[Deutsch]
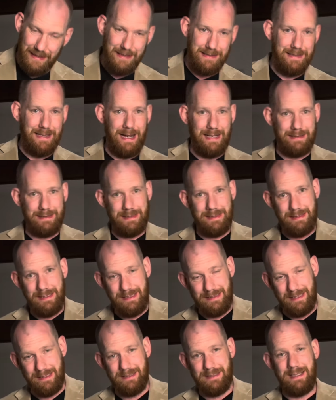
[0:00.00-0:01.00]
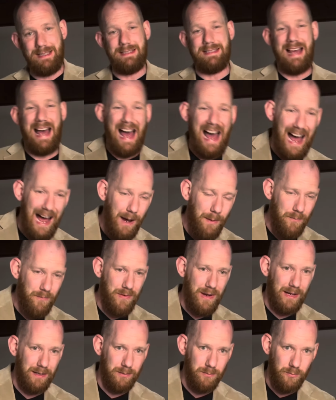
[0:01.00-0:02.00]
Er sagt ihnen nicht, dass sie jetzt arm
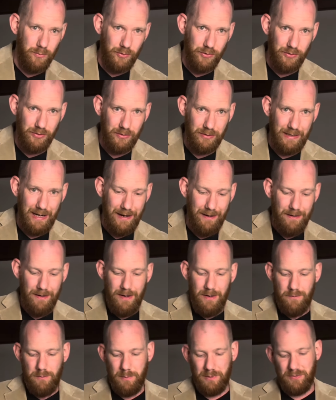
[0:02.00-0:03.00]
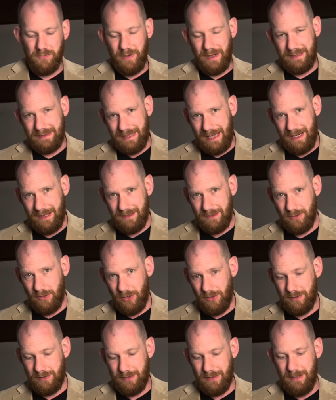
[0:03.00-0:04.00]
werden müssen, ja, wie man es vielleicht denken
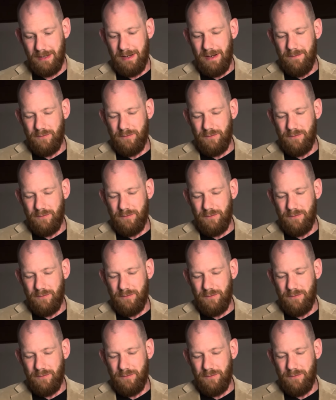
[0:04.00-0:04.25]
könnte,